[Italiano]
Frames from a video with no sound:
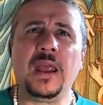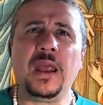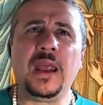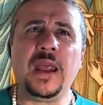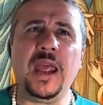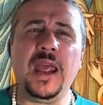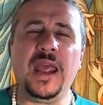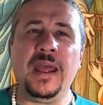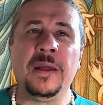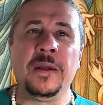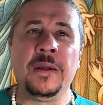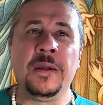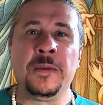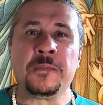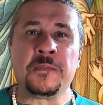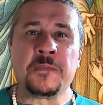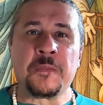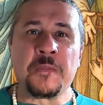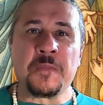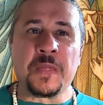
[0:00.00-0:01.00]
che
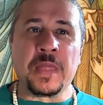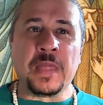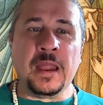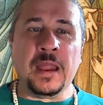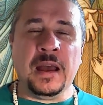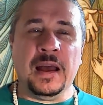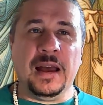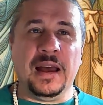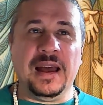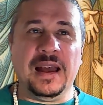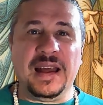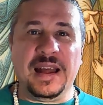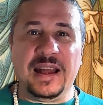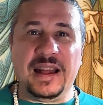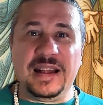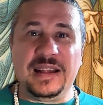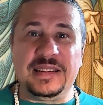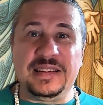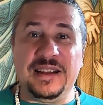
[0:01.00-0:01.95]
eh,